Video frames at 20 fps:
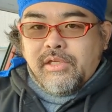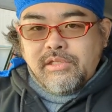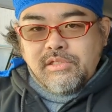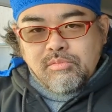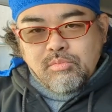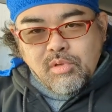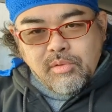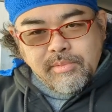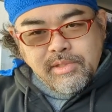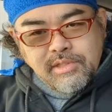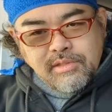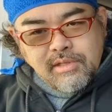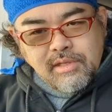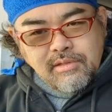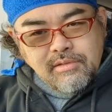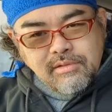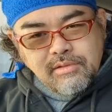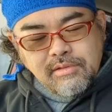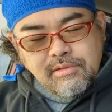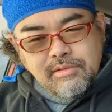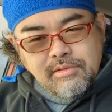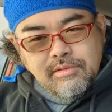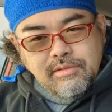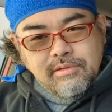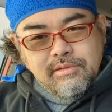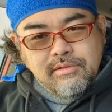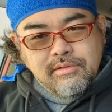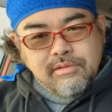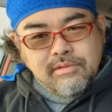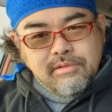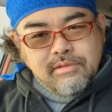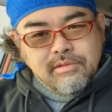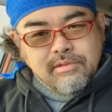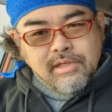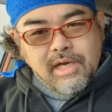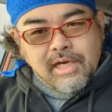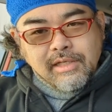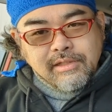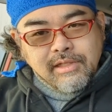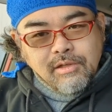つも見つける
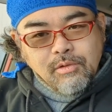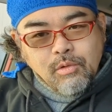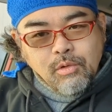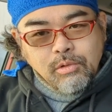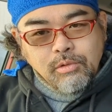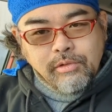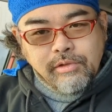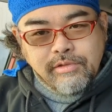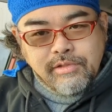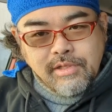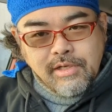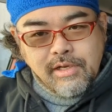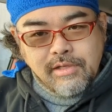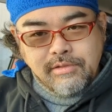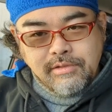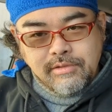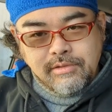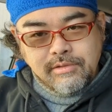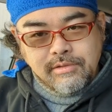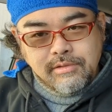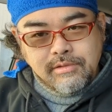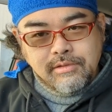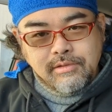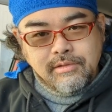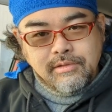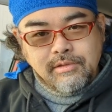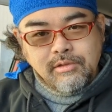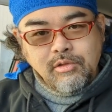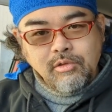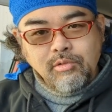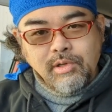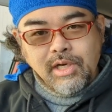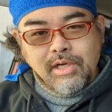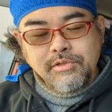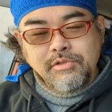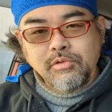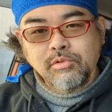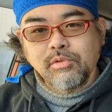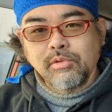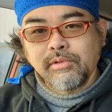アナゴドリシラスとは
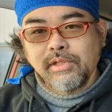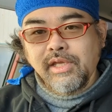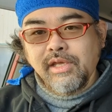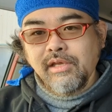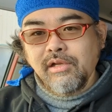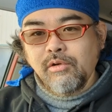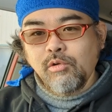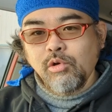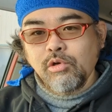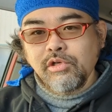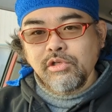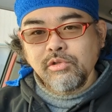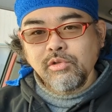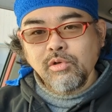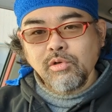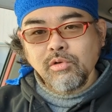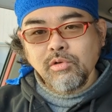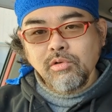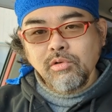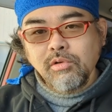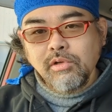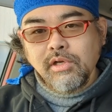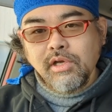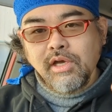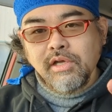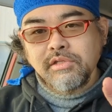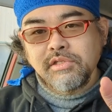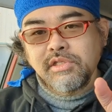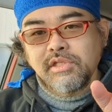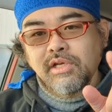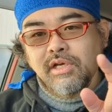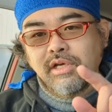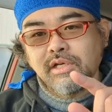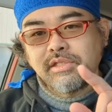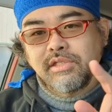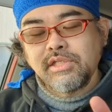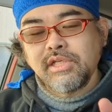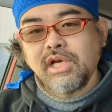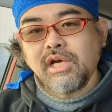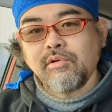ちょっとね6の感じが
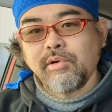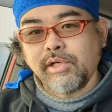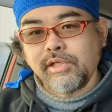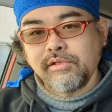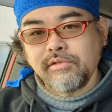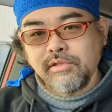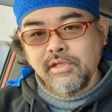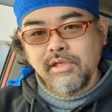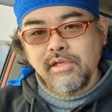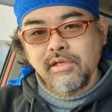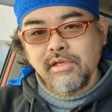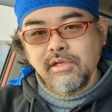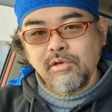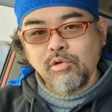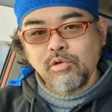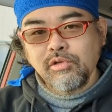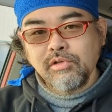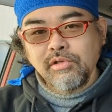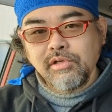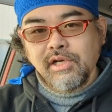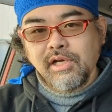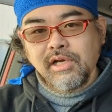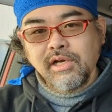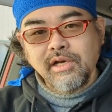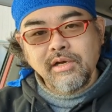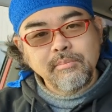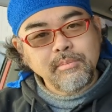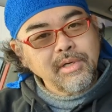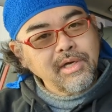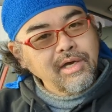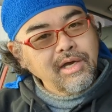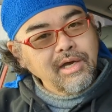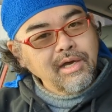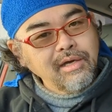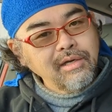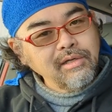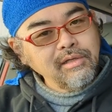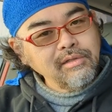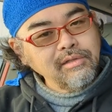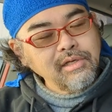違うわけですね。6がま
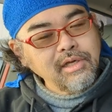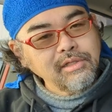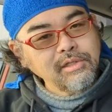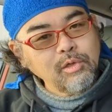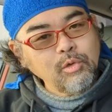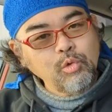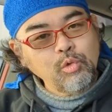あアナ